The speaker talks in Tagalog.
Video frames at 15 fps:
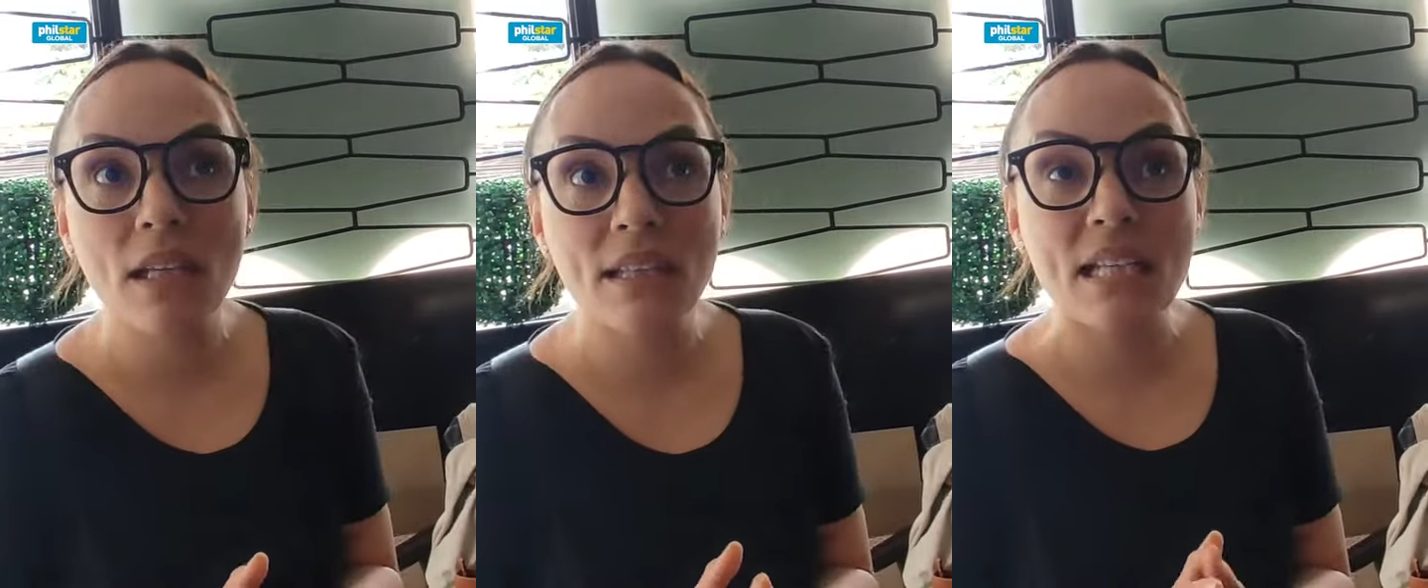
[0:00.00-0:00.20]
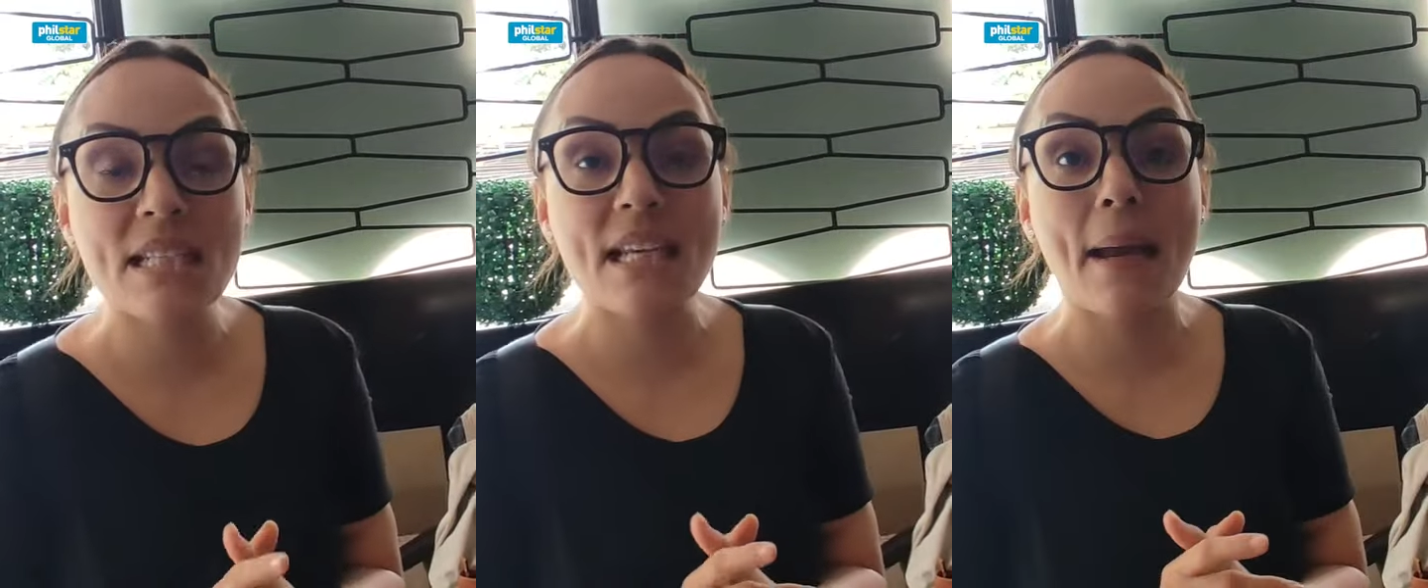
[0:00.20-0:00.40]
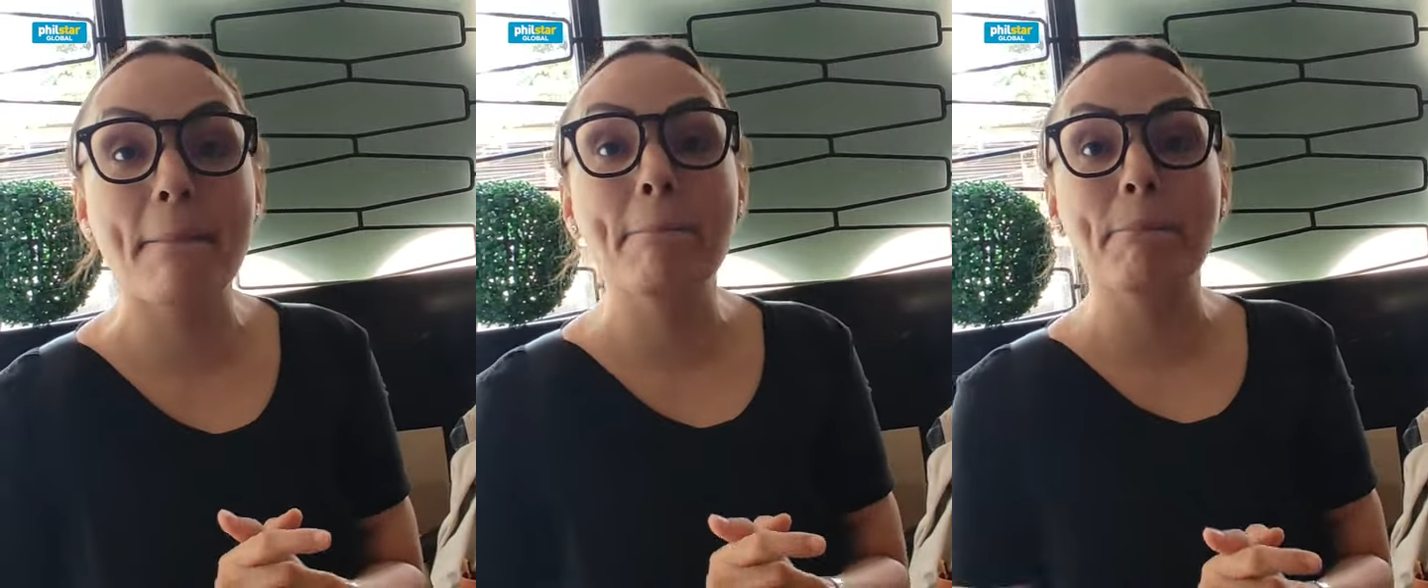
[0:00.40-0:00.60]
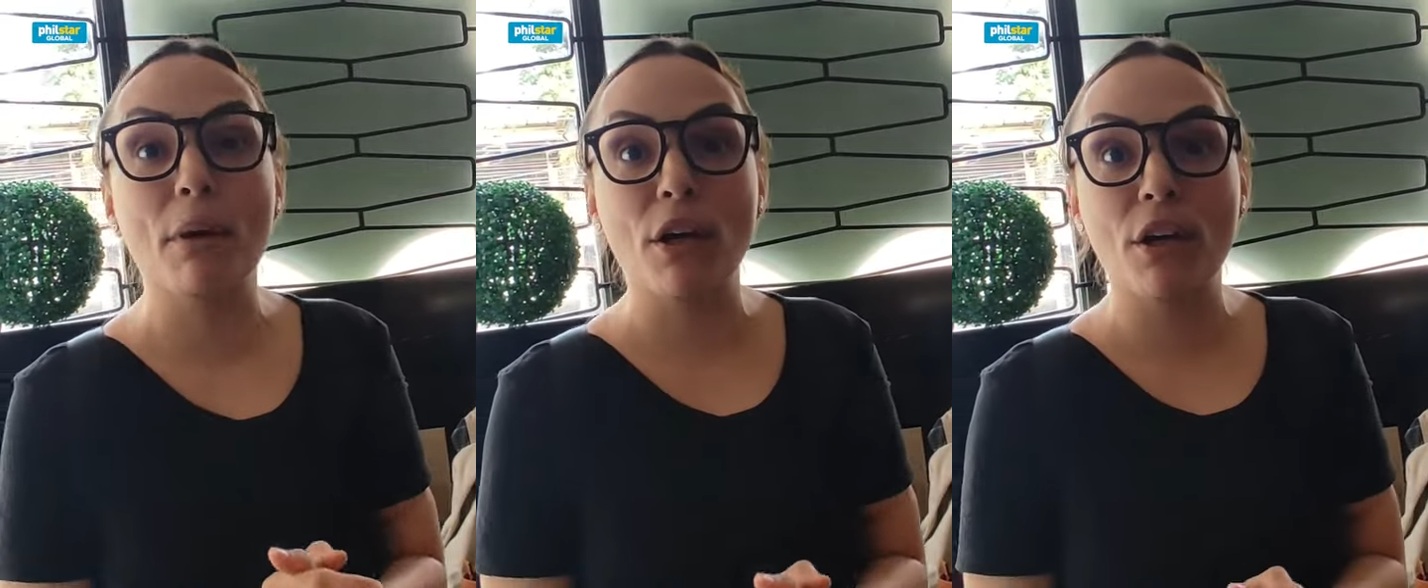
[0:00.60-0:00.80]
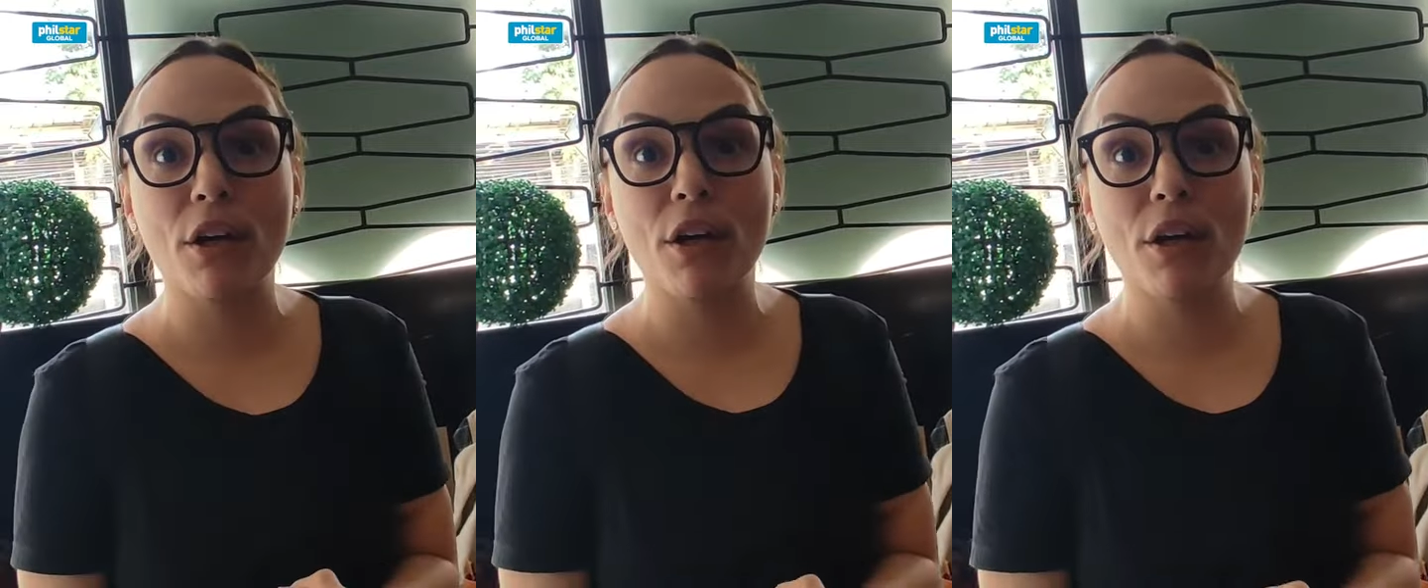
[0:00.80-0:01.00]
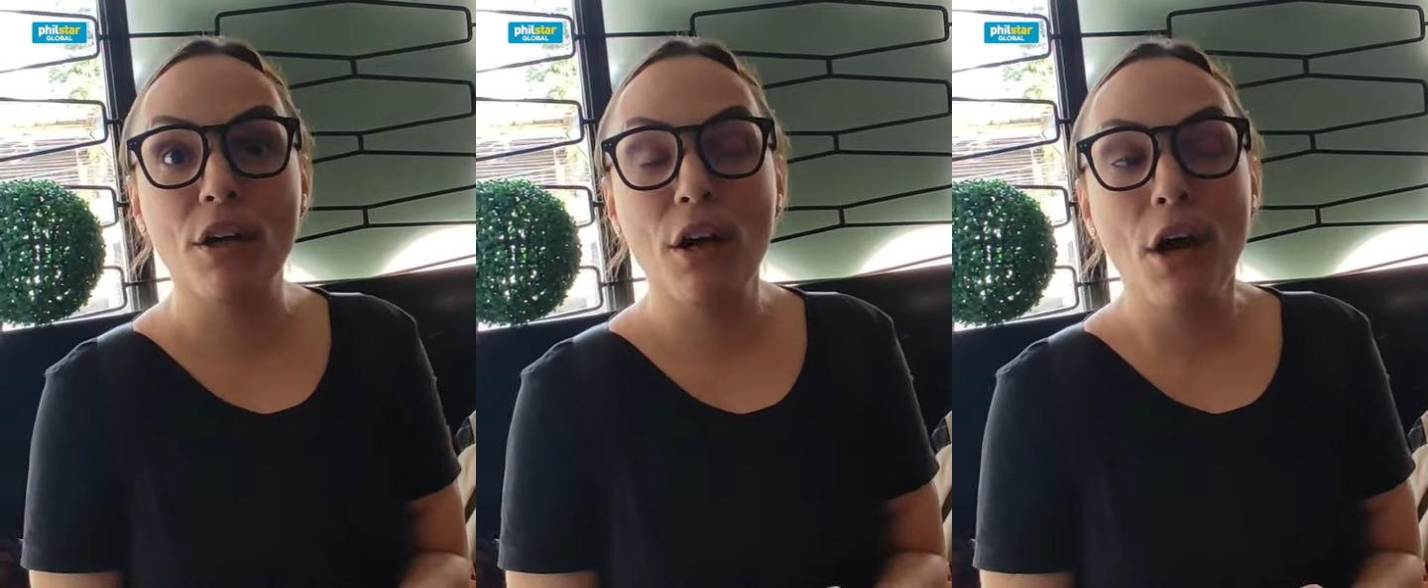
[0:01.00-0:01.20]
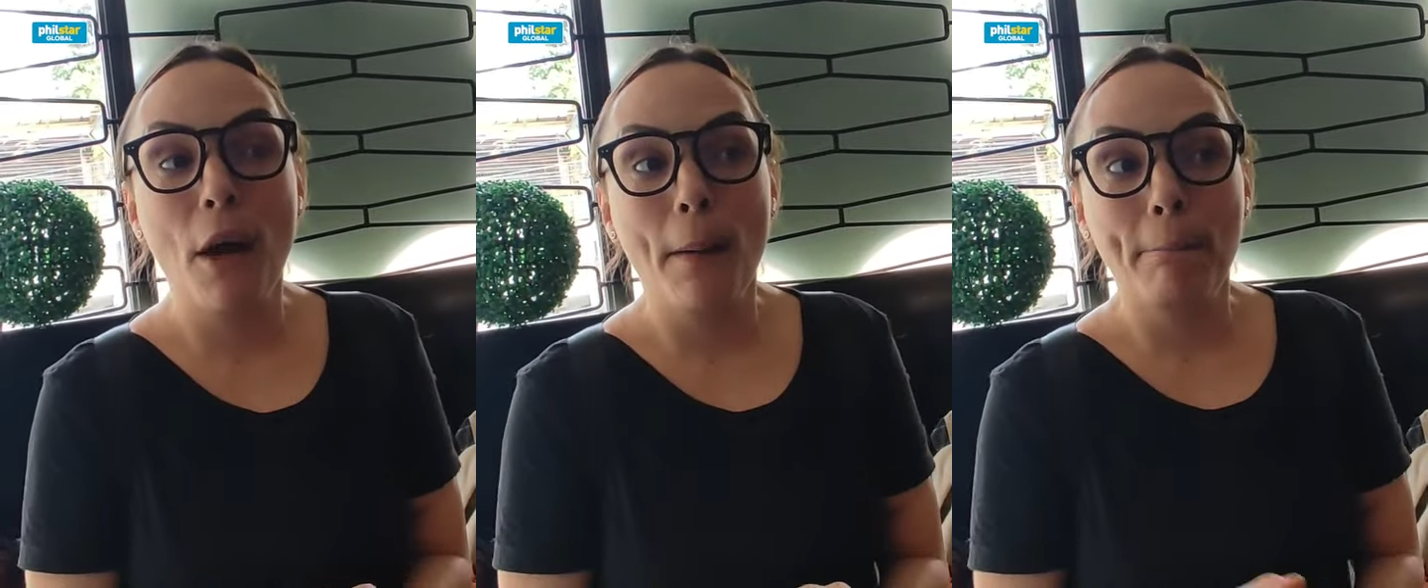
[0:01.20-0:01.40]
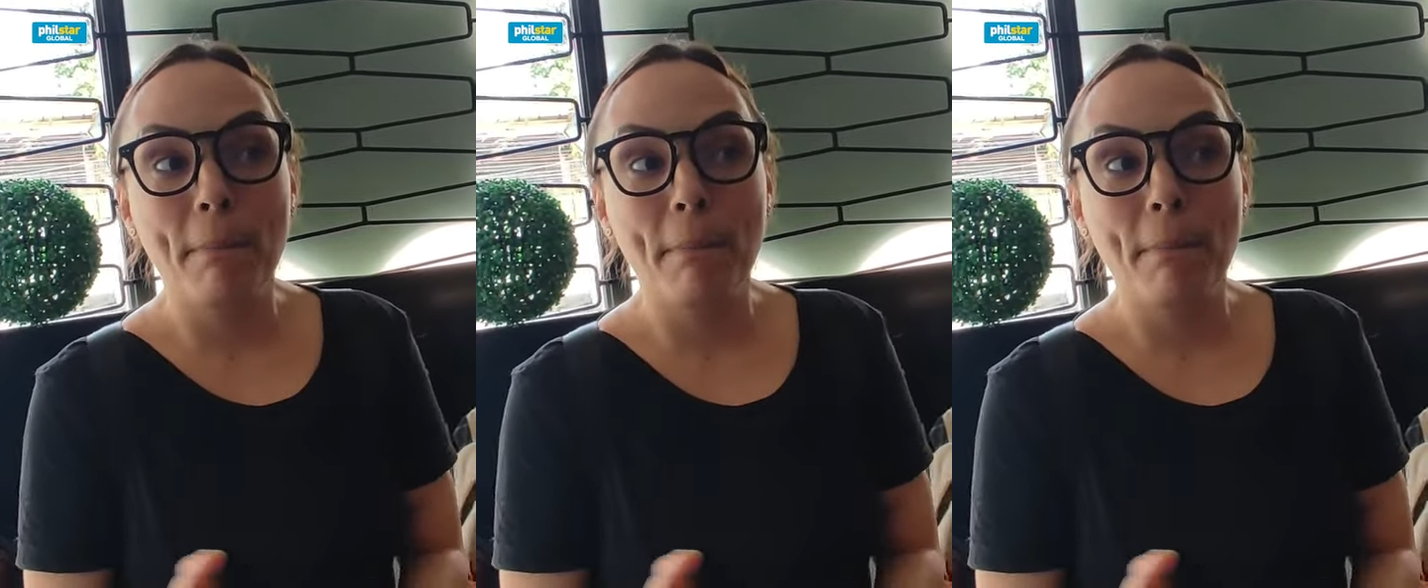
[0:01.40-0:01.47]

December, Mm.